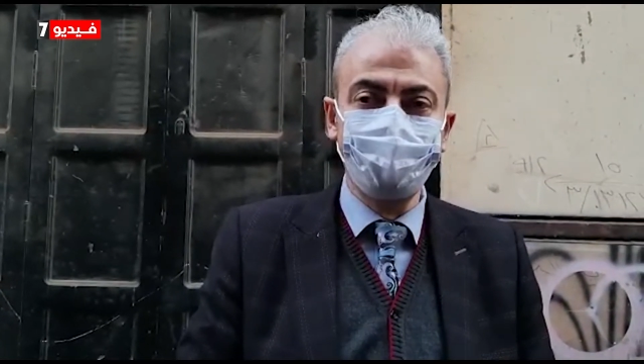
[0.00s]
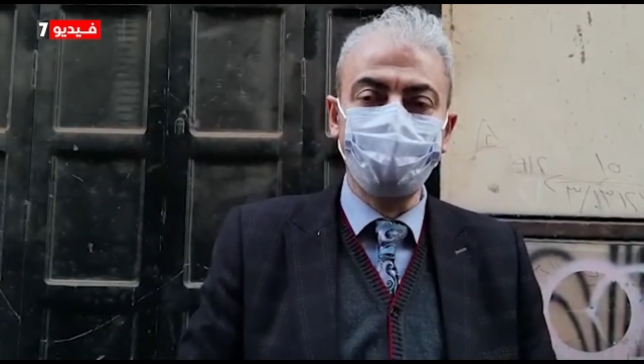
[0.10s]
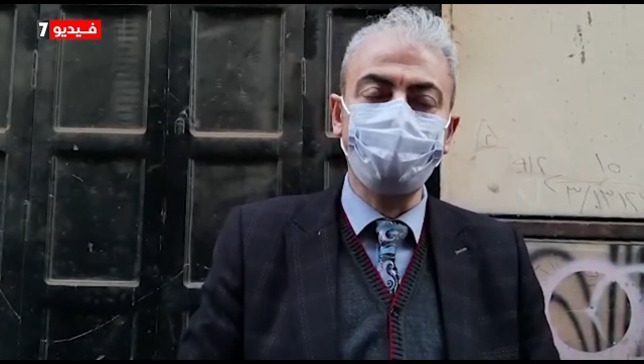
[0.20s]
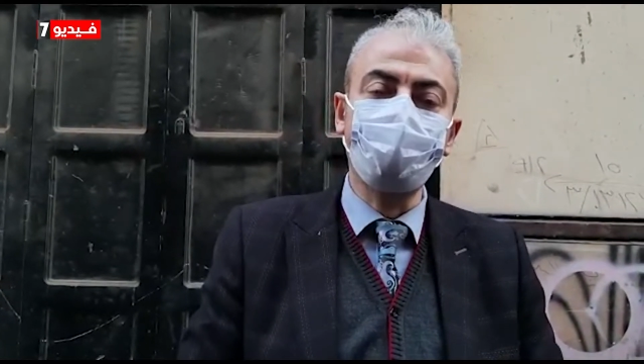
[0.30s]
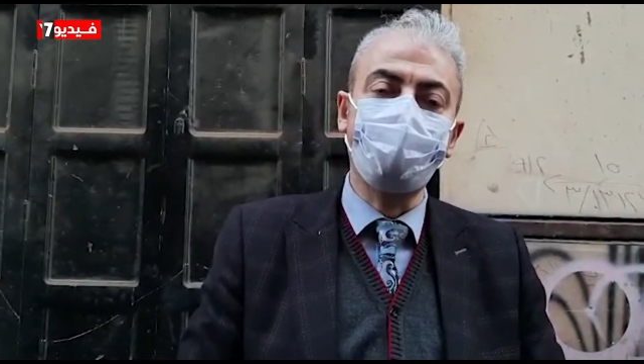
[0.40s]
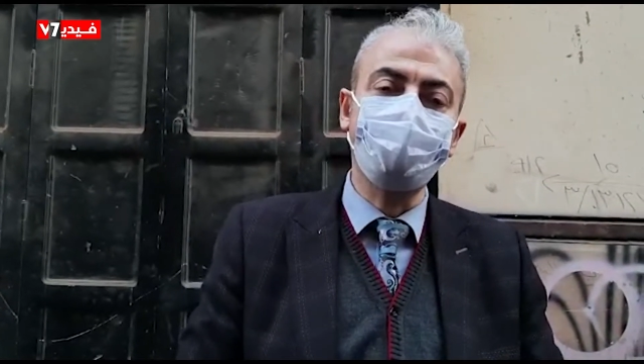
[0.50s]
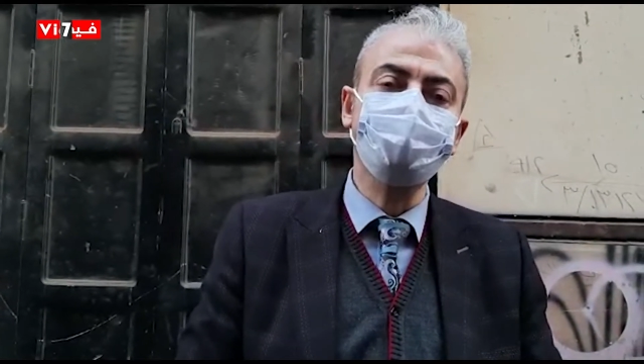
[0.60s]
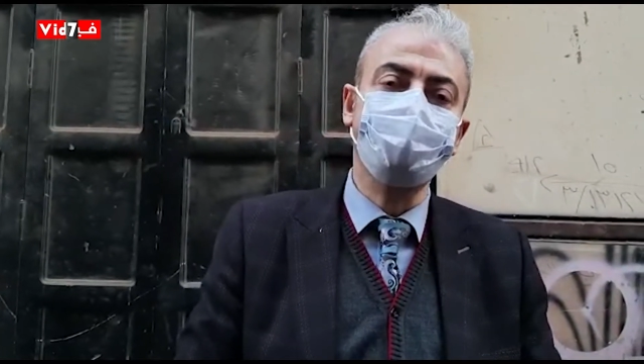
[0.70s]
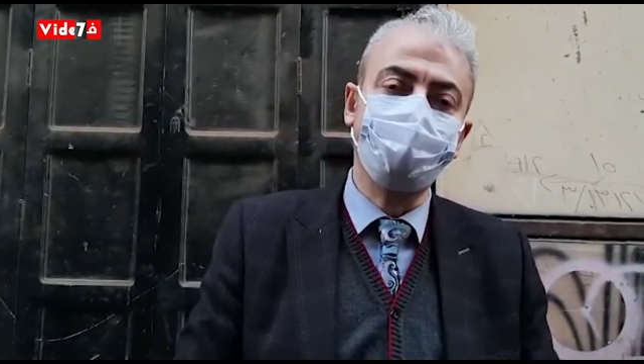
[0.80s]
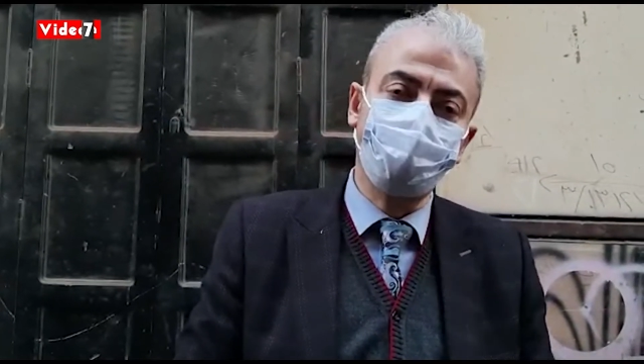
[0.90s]
لان هو
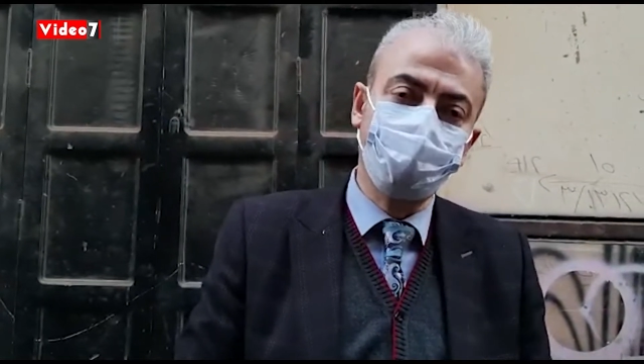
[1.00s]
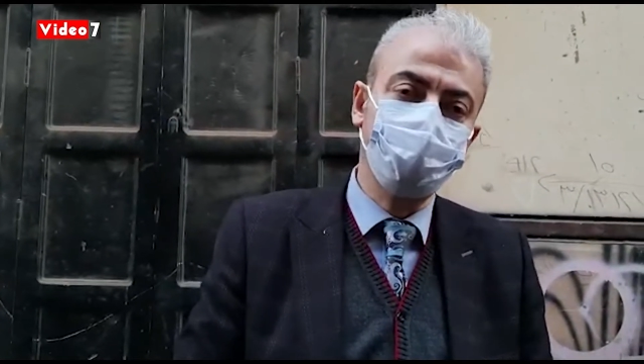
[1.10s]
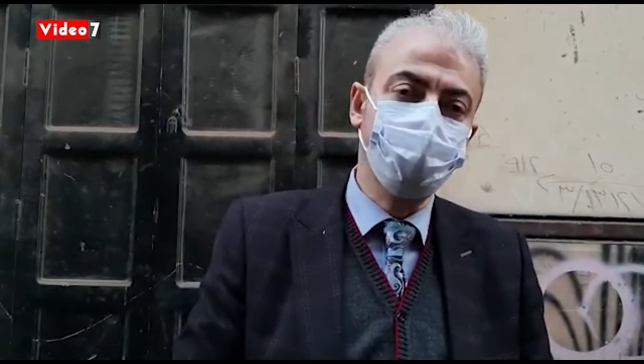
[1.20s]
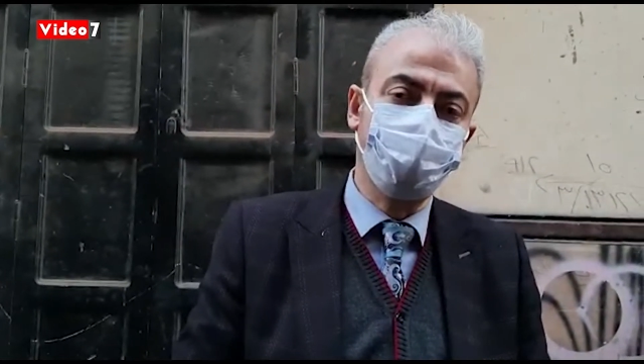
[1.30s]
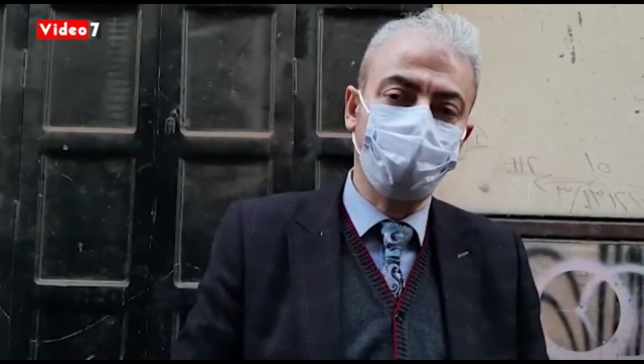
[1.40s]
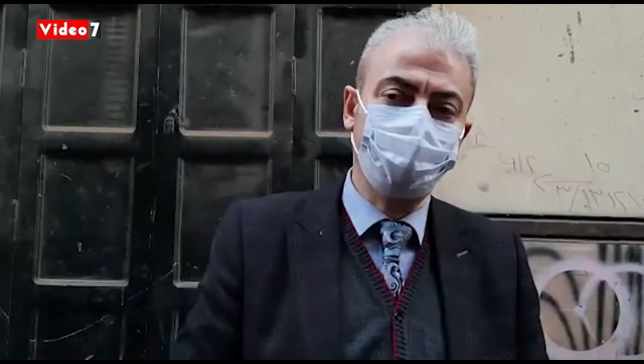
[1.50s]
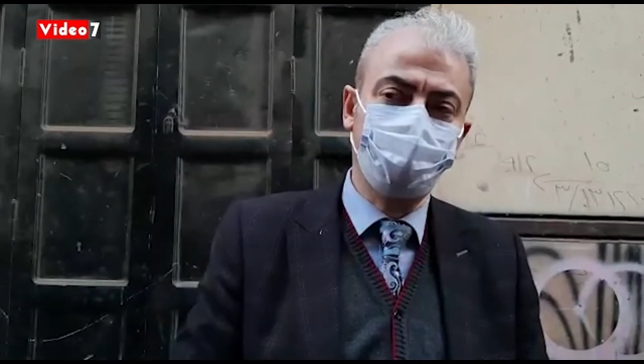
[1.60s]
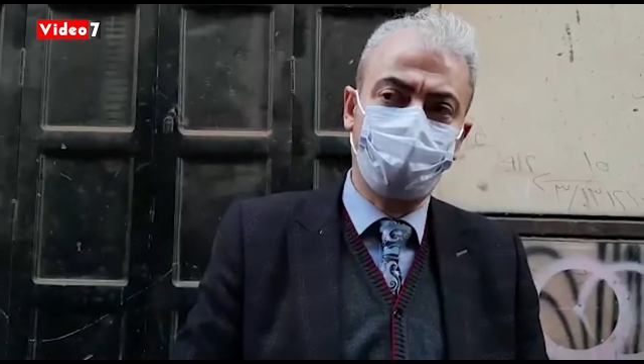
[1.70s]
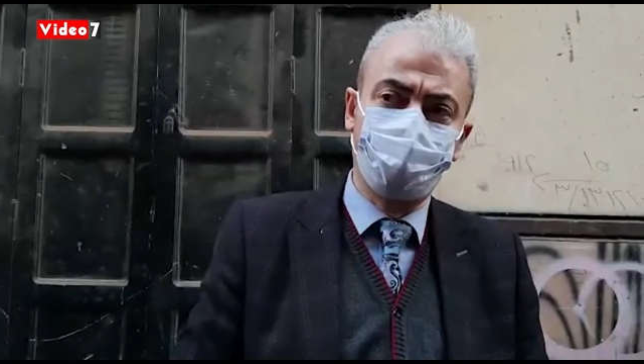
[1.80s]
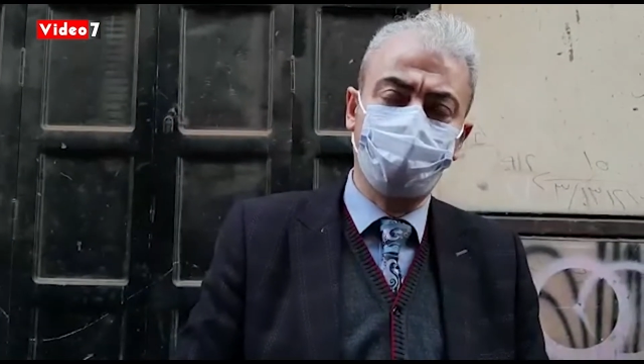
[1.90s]
قاصر ان هو يخش كليه
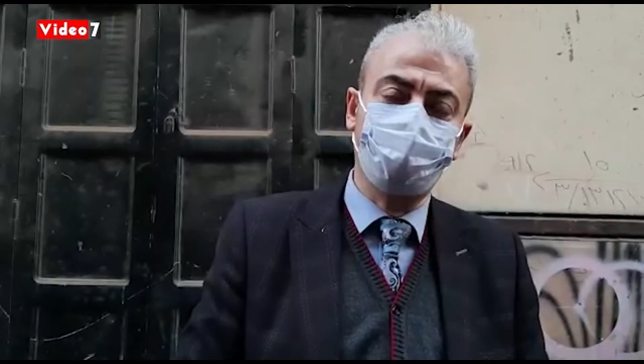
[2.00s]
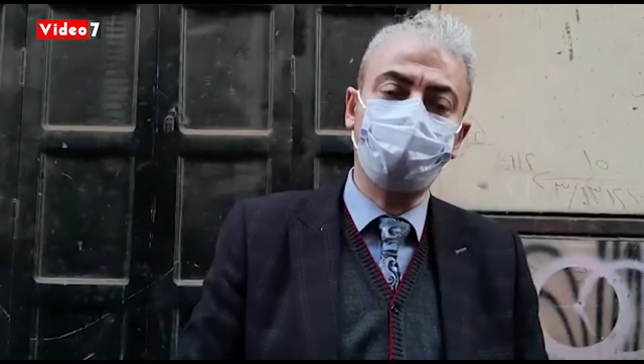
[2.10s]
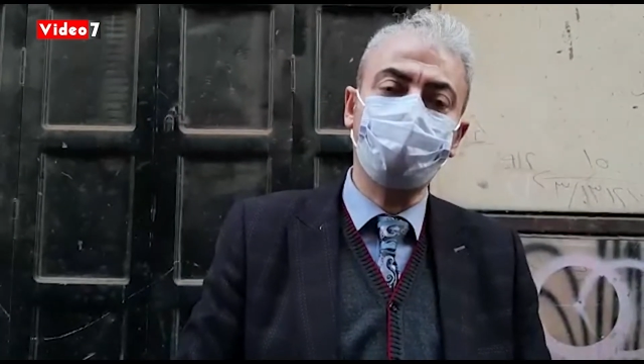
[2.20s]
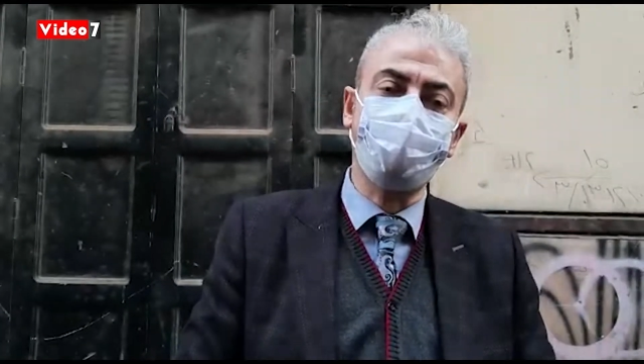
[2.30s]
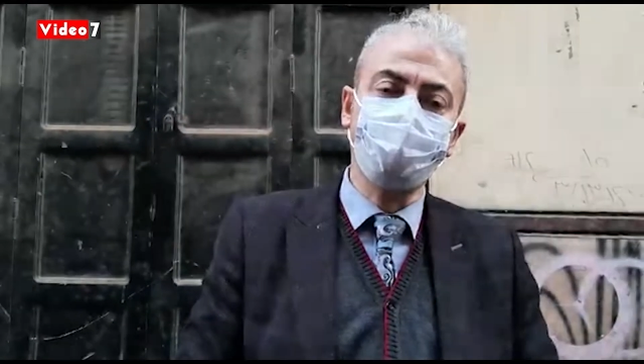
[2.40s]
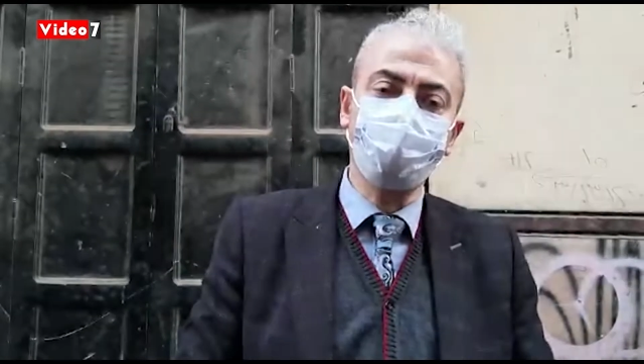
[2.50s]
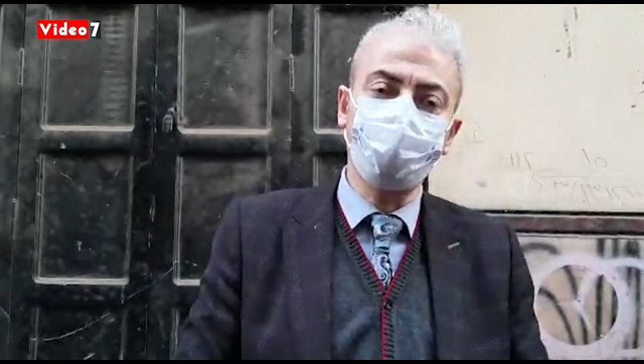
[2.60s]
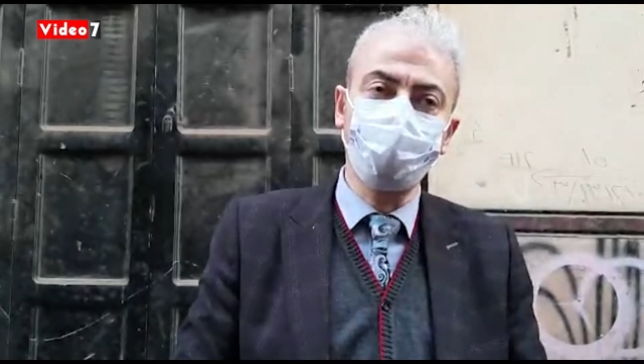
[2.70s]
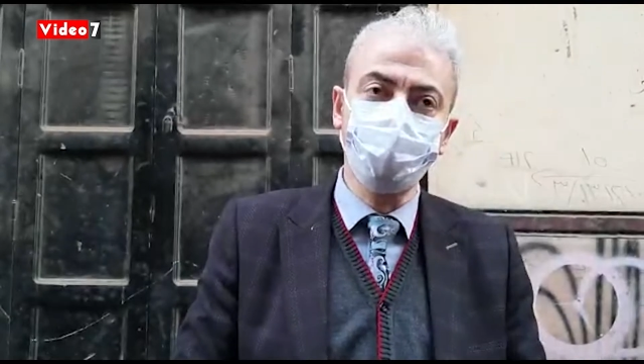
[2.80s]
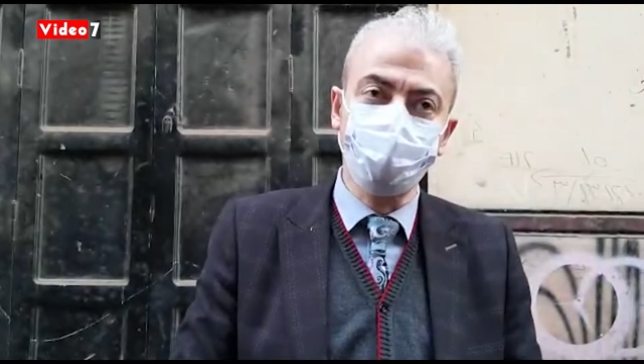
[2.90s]
الطب ورغم
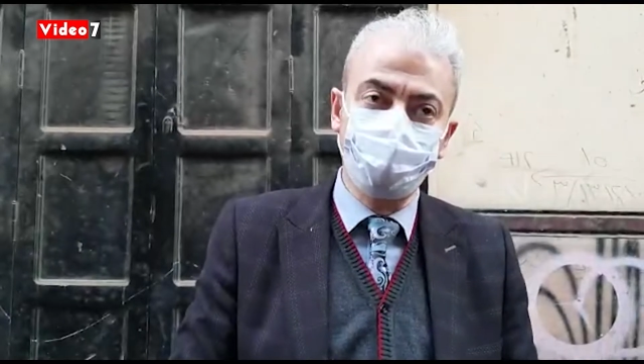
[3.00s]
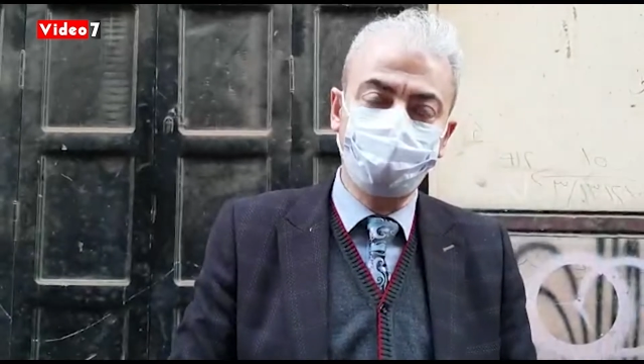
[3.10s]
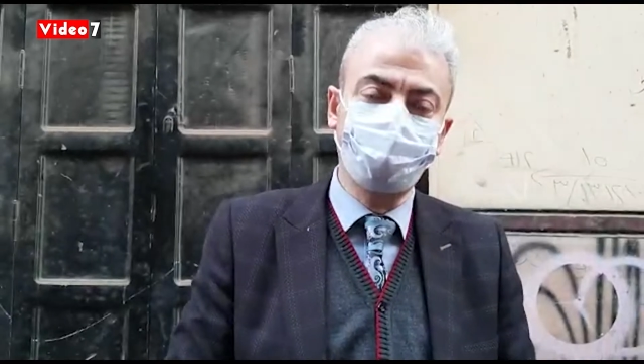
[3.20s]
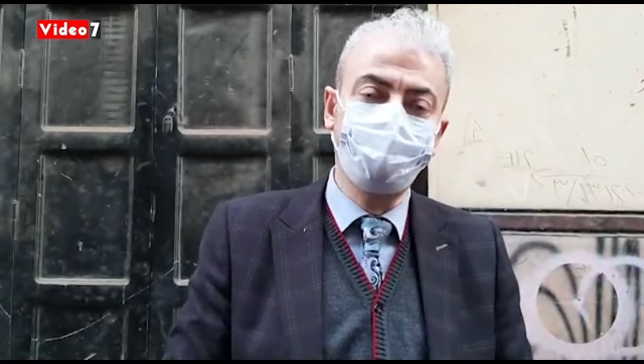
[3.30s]
كل الظروف